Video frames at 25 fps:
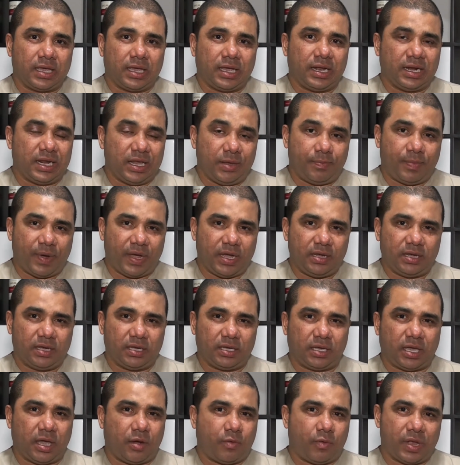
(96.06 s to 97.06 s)
gripa
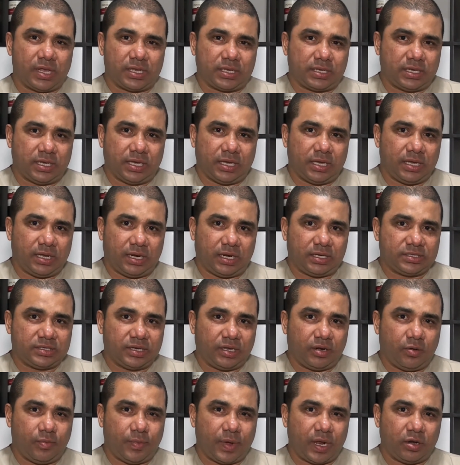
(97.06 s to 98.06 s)
que a cualquier
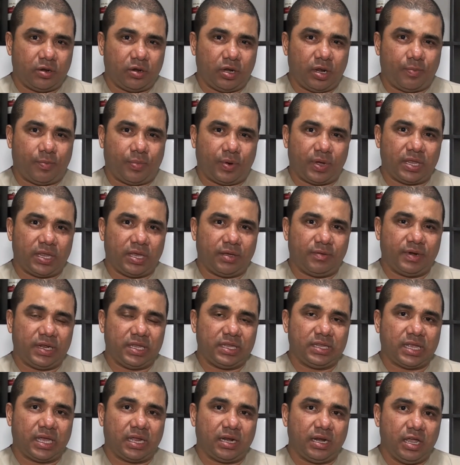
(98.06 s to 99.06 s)
ser humano le puede
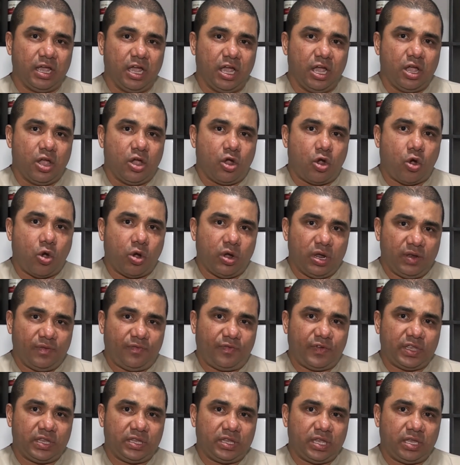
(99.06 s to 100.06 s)
brindar con el
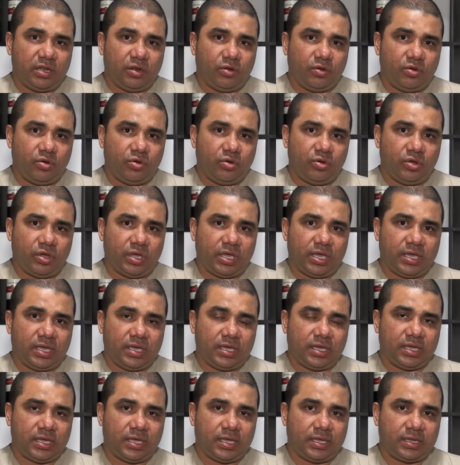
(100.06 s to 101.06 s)
fin de no,
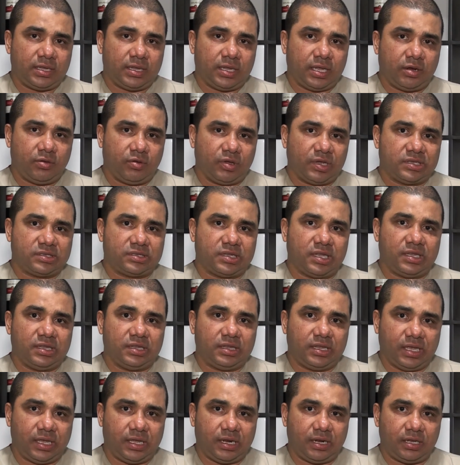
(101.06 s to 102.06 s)
eh, de no
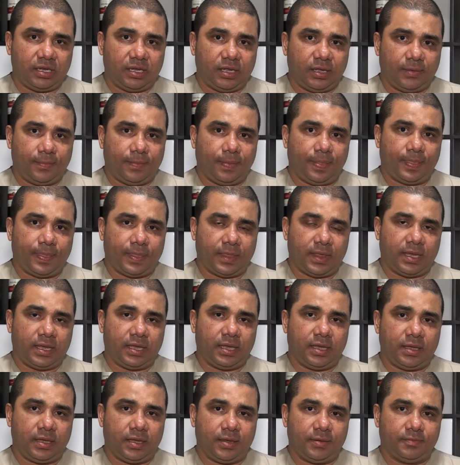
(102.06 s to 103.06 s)
extender
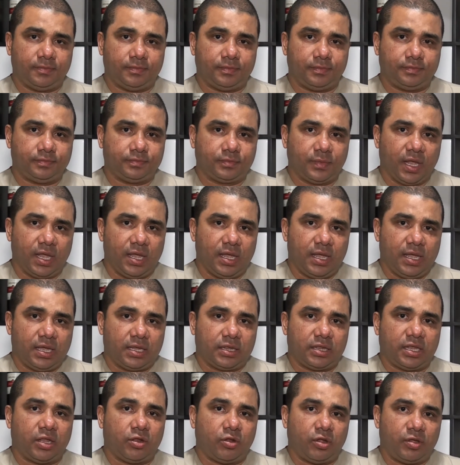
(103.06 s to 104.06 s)
Em,
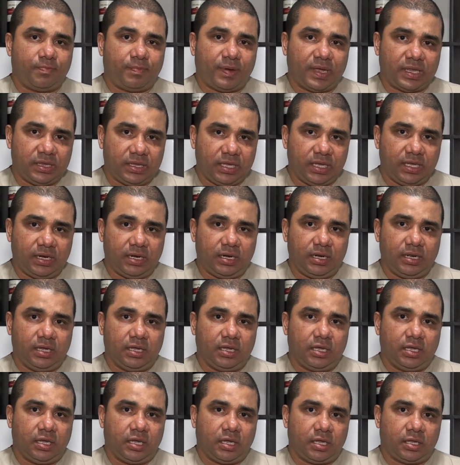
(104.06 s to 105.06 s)
de no expandir
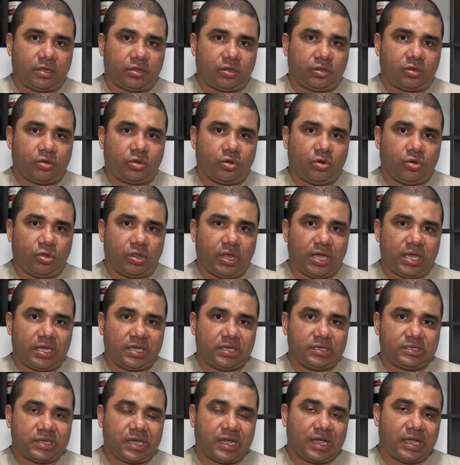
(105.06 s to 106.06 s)

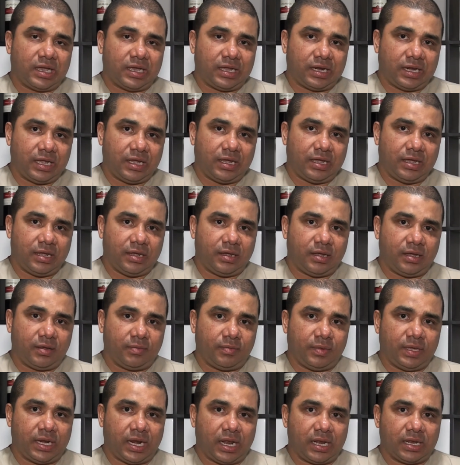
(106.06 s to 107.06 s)
toda esa carga
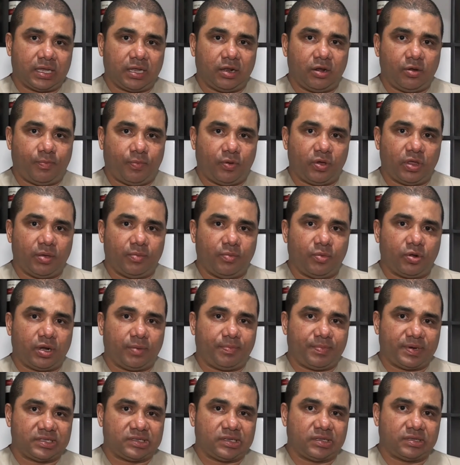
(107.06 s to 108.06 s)
viral que lo podemos
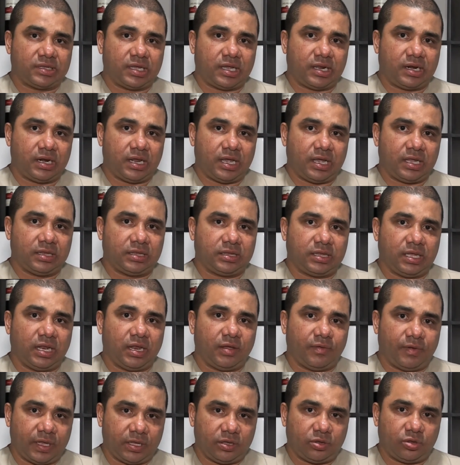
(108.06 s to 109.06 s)
representar ante el
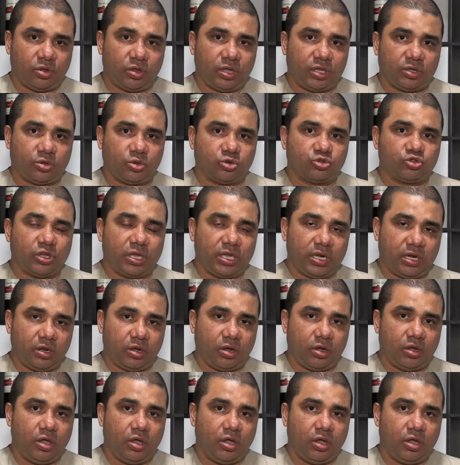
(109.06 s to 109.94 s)
evento de toser